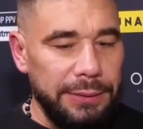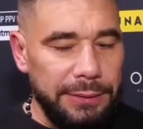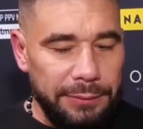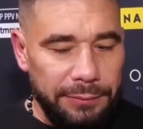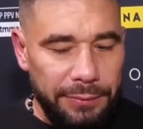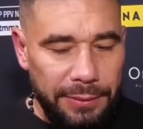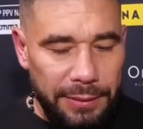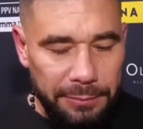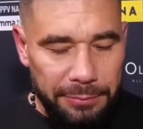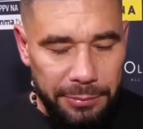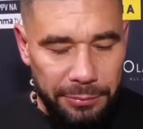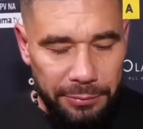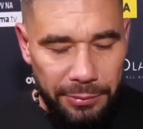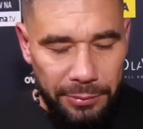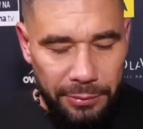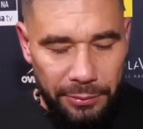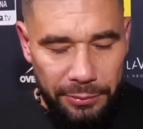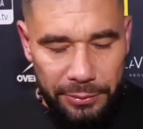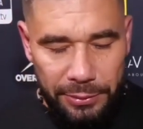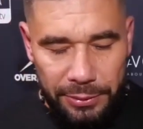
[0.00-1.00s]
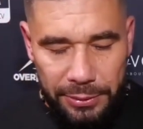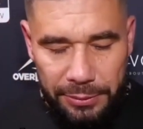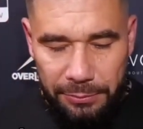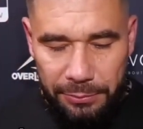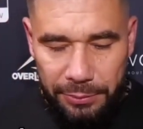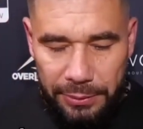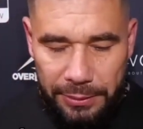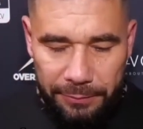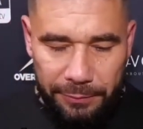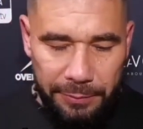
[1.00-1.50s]
jestem fanem piłki nożnej, żeby
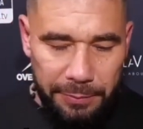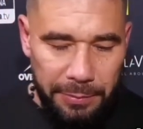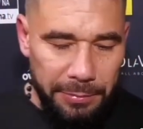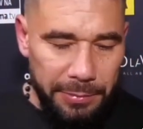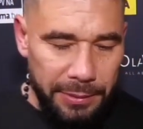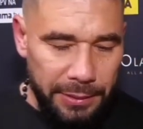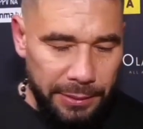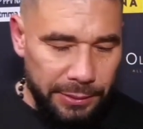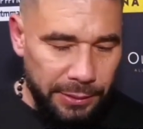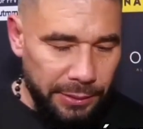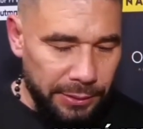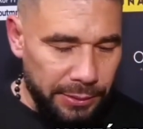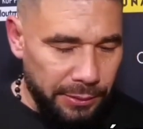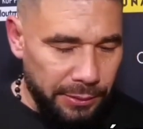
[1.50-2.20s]
mu tam wypominać jakieś